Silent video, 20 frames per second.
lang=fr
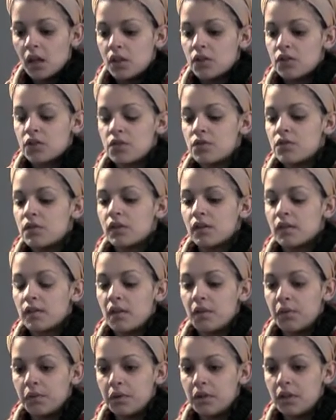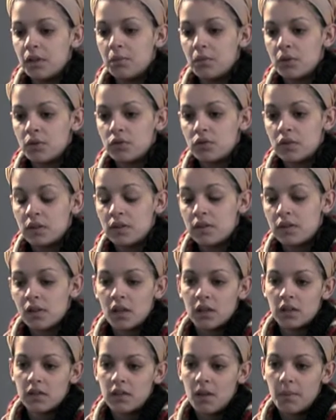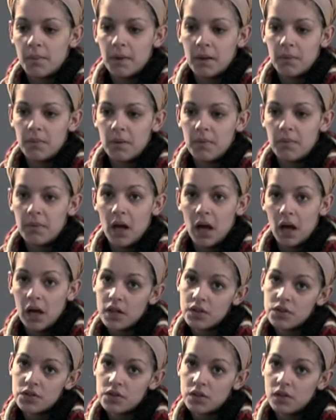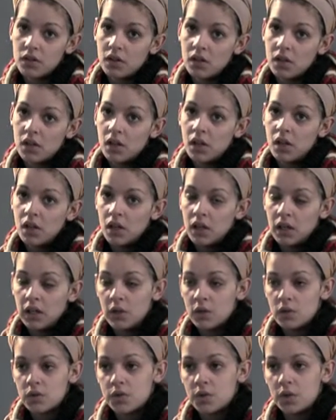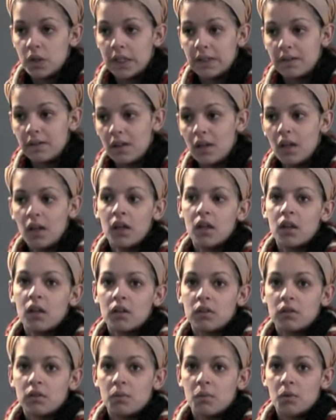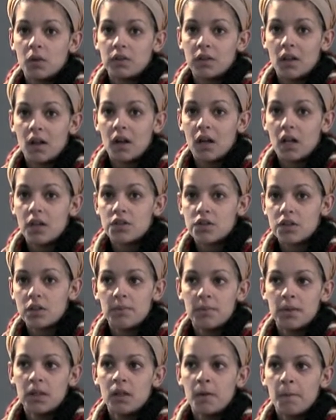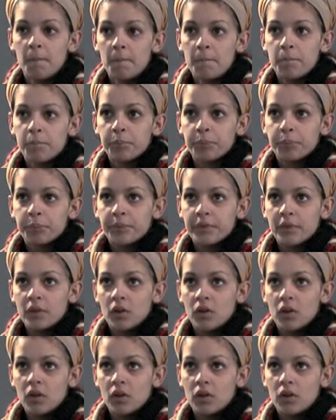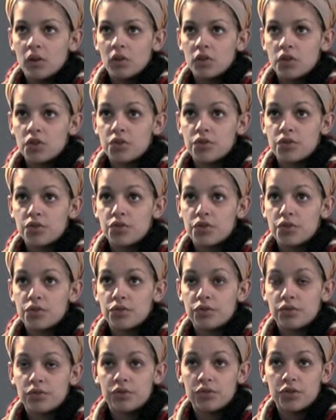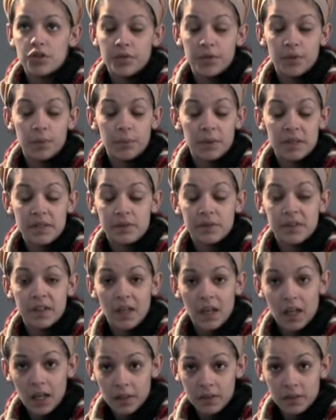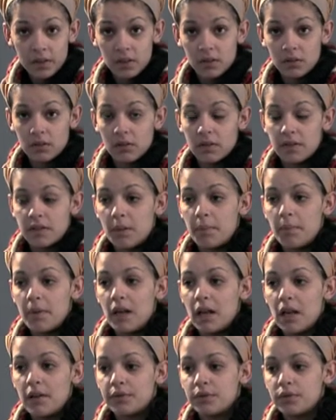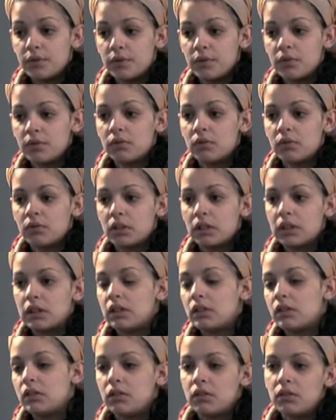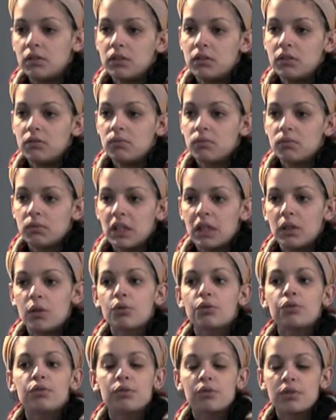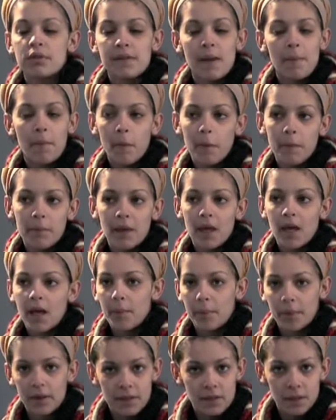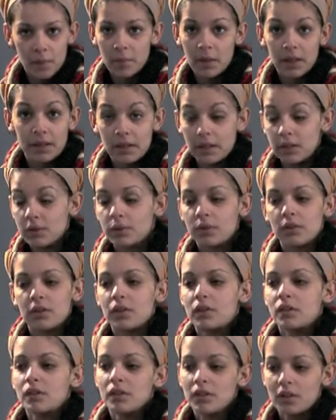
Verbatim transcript: J'ai joué dans un film tunisien qui s'appelle Beb Les noces de l'été, de Mortal Argemi. Euh, j'ai fait une pièce de théâtre qui s'appelle L'Avenue, qui, qui, a connu que sa première après sa bardée, donc euh,